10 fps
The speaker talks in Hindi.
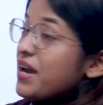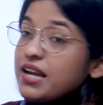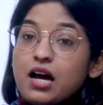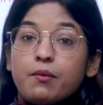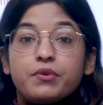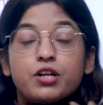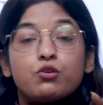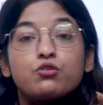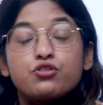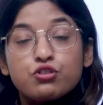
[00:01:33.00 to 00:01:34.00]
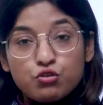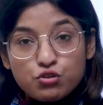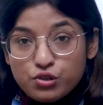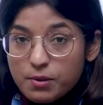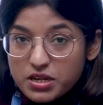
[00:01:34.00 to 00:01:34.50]
पहले आपने क्वेश्चन को
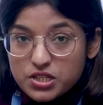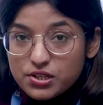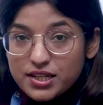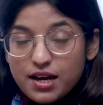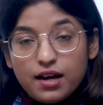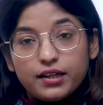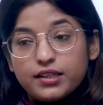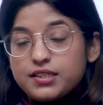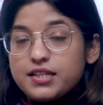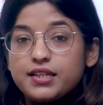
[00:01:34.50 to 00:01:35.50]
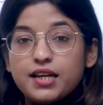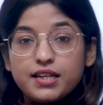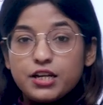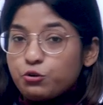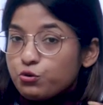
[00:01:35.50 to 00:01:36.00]
समझ लिया कि ठीक है
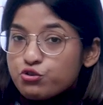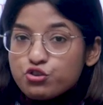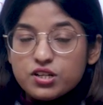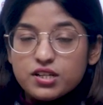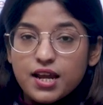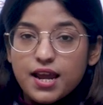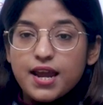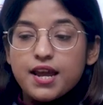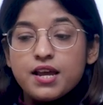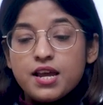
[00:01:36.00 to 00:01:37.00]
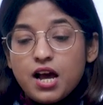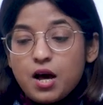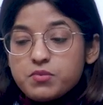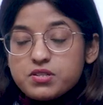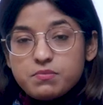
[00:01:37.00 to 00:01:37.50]
ये क्वेश्चन है
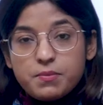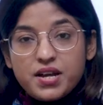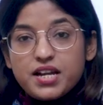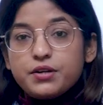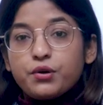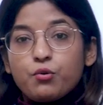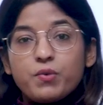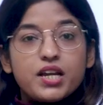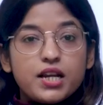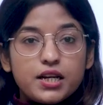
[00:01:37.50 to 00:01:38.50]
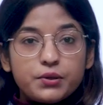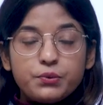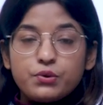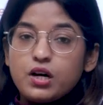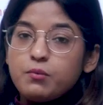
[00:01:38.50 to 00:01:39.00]
अब इसमें मैं इंटरव्यू में ये
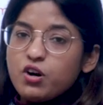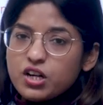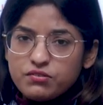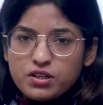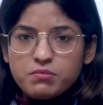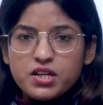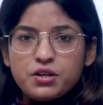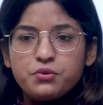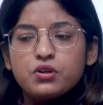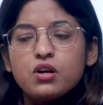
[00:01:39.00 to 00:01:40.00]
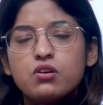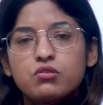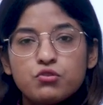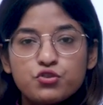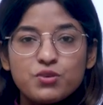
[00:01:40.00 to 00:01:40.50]
लिखूंगा वॉट वन में ये होगा
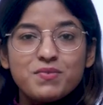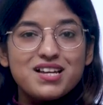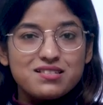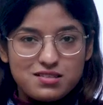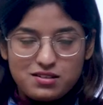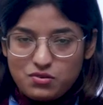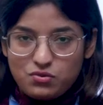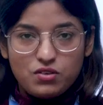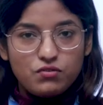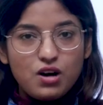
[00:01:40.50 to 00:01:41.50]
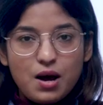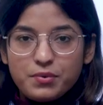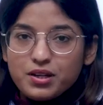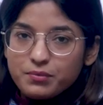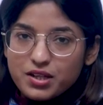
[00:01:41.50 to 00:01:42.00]
कंक्लूजन में ऐसे करूंगा वो
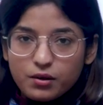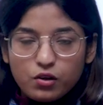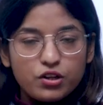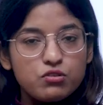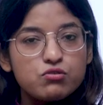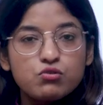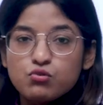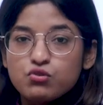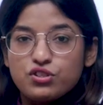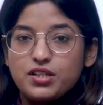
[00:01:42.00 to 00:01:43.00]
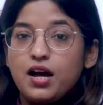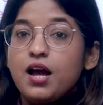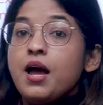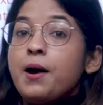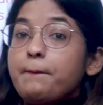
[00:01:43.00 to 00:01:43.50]
आपने अपने अकॉर्डिंग उसको सोच लिया
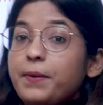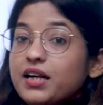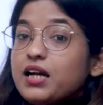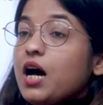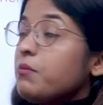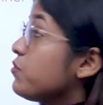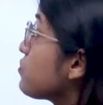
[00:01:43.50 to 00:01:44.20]
बट अब